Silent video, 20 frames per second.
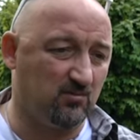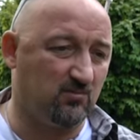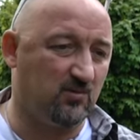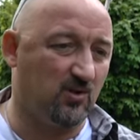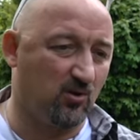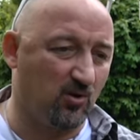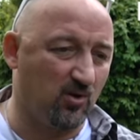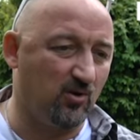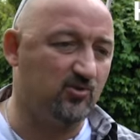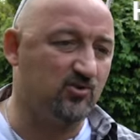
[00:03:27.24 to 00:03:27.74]

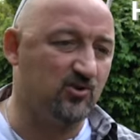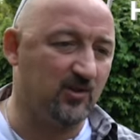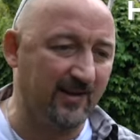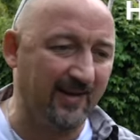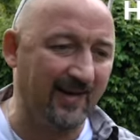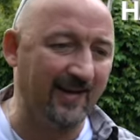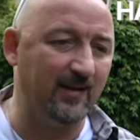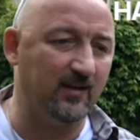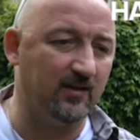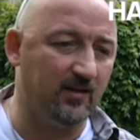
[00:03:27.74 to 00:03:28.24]
Дорога очень
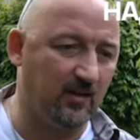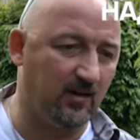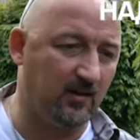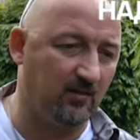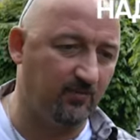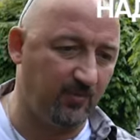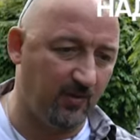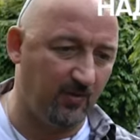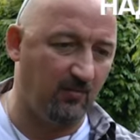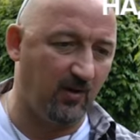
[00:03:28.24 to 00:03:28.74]
длинная,
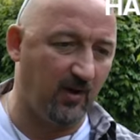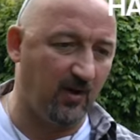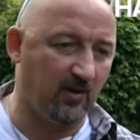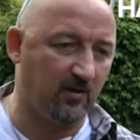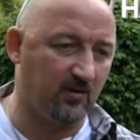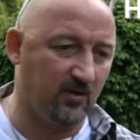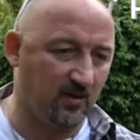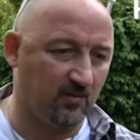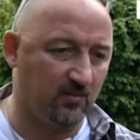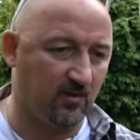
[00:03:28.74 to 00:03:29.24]

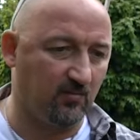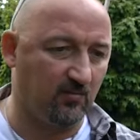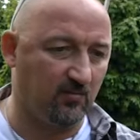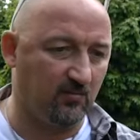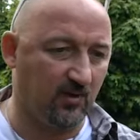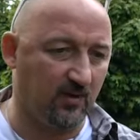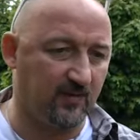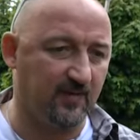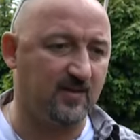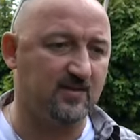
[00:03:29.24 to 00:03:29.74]
прямая, да, там
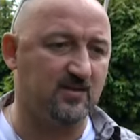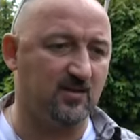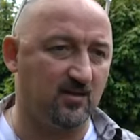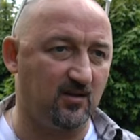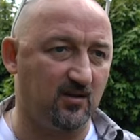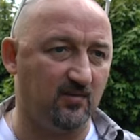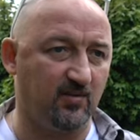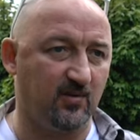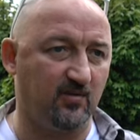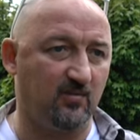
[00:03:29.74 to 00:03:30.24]

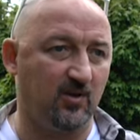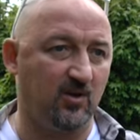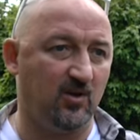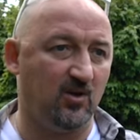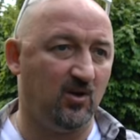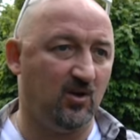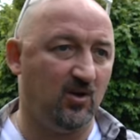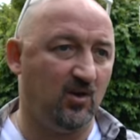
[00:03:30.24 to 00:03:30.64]
относительно прямая.